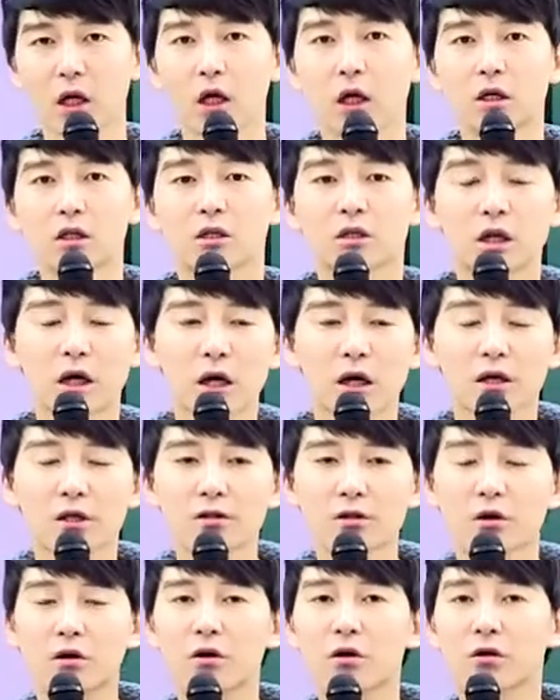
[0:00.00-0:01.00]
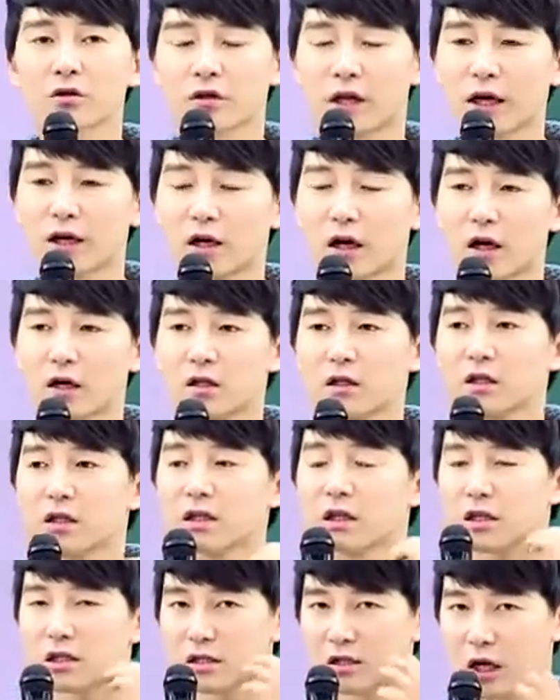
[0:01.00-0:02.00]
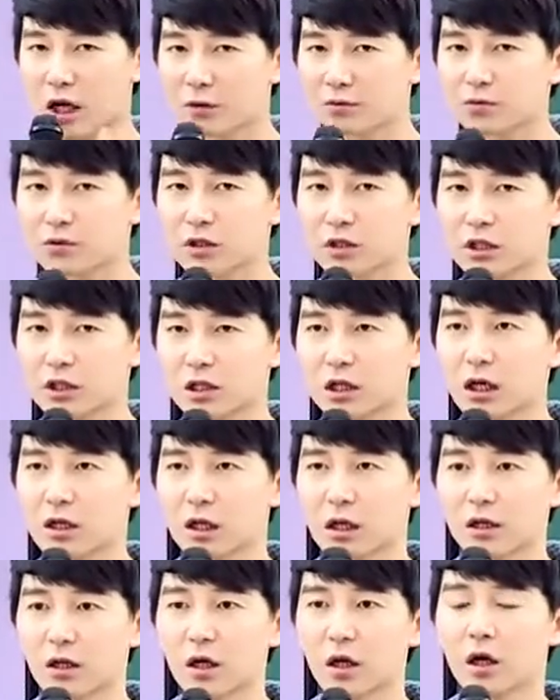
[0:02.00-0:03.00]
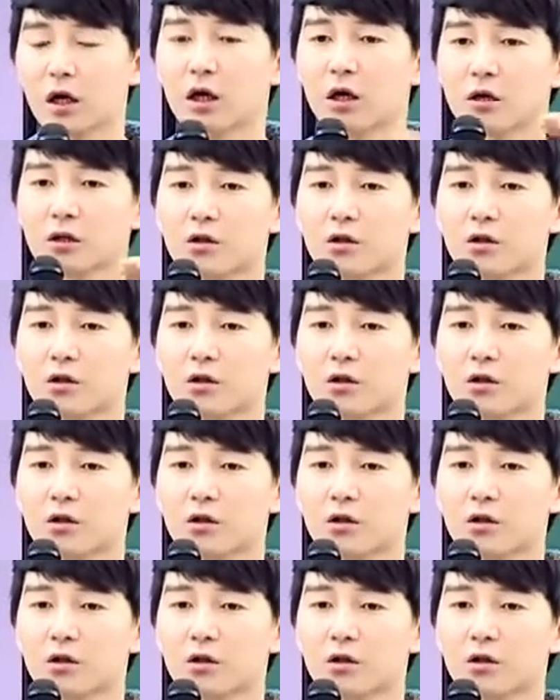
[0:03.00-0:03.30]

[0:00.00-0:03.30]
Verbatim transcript: 그래서 내가 이 짧은 기간 안에